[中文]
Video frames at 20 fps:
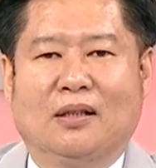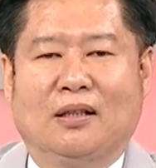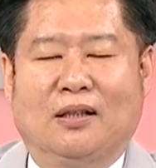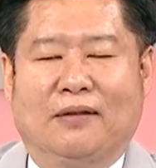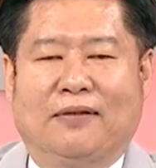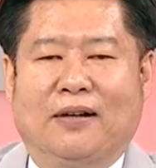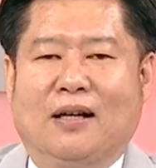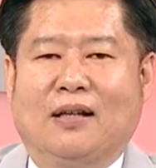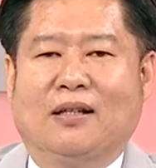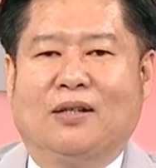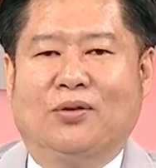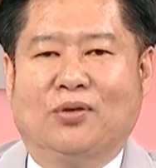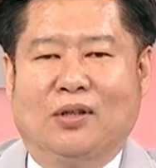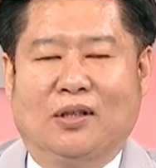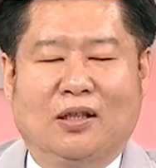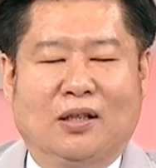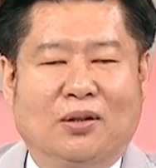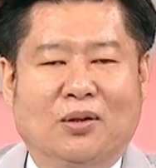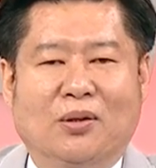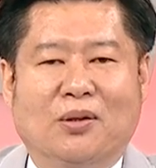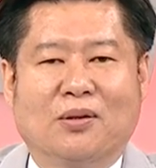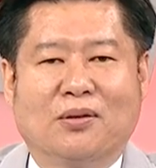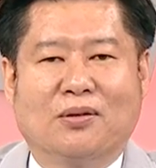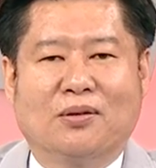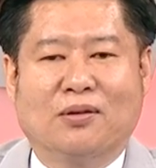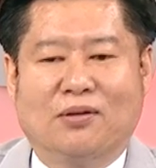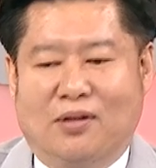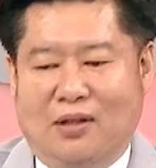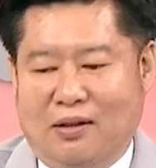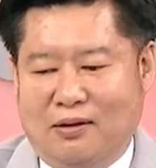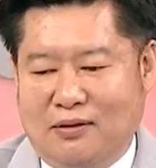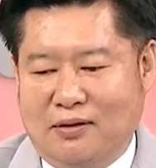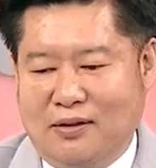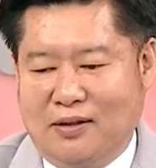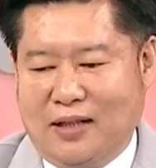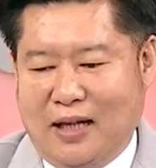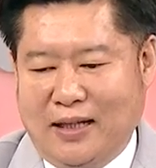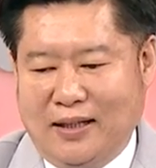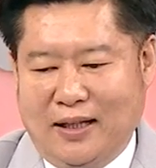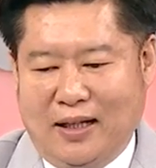你会发现最近很多公司是要
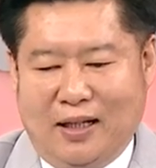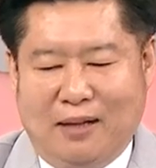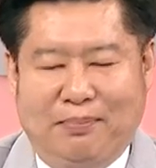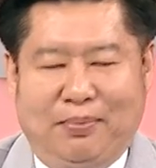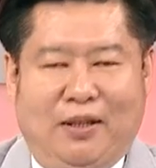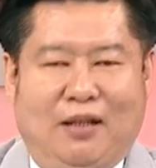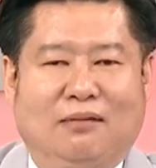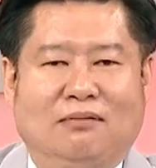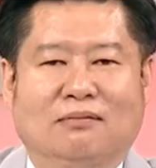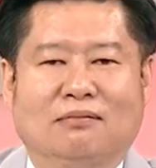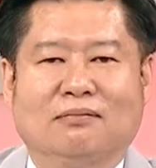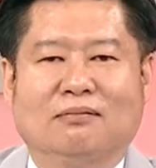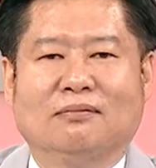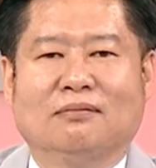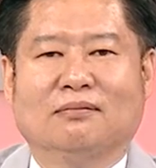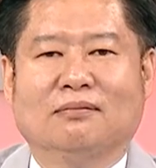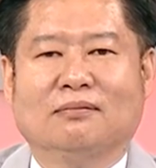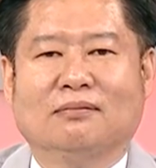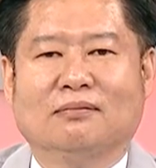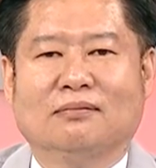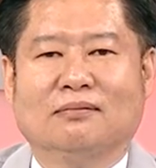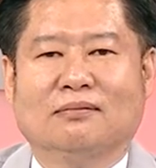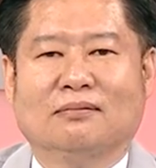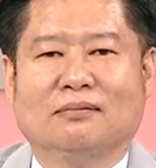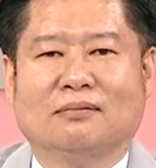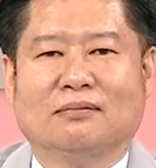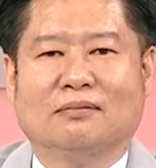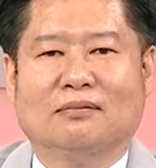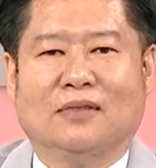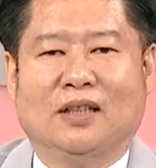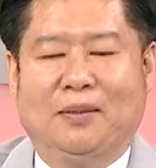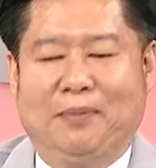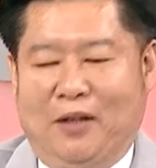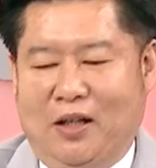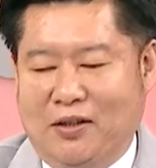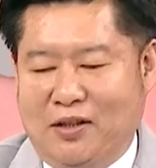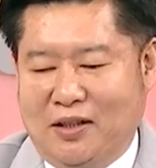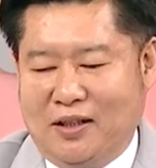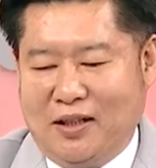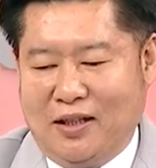沾他的边。你没
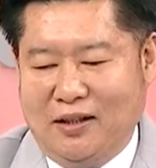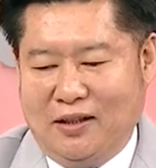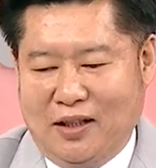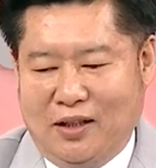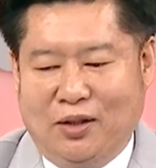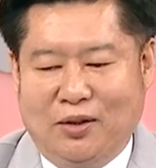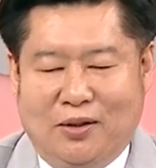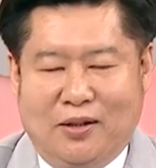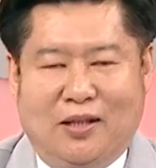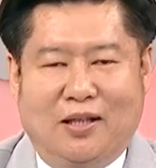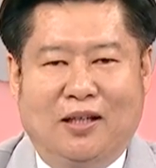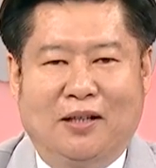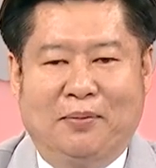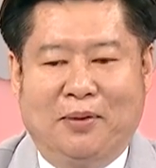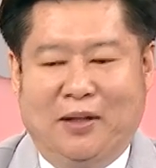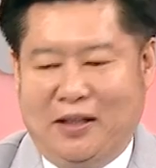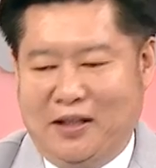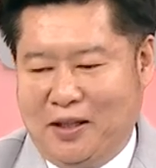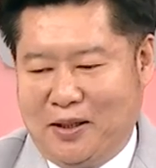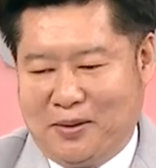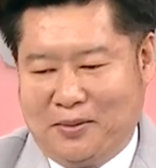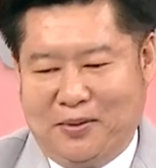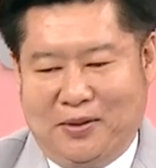有去沾电动车的边，你